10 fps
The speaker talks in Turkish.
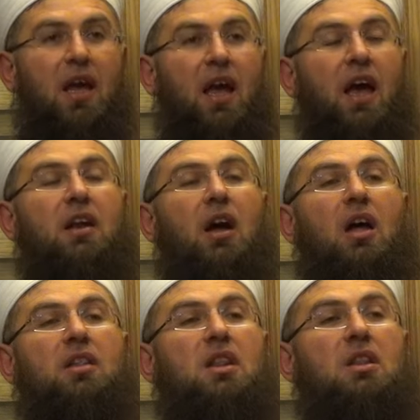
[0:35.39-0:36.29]
Her
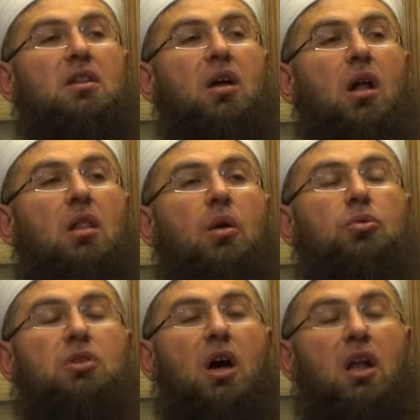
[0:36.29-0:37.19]
an
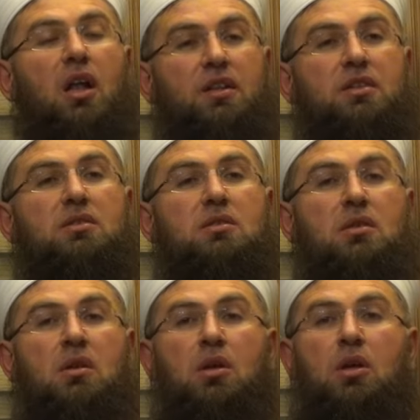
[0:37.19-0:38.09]
Allahu Teala'nın
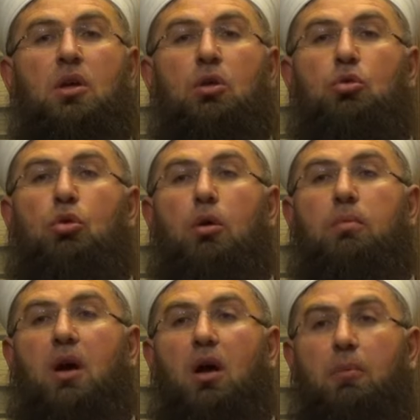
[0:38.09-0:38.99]

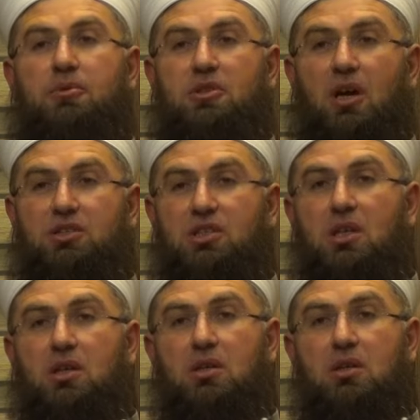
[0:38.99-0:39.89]
tövbe kapısı
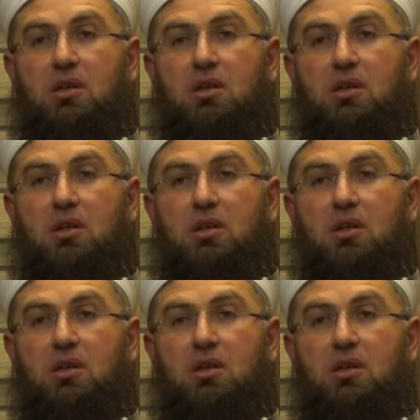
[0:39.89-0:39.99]
açık.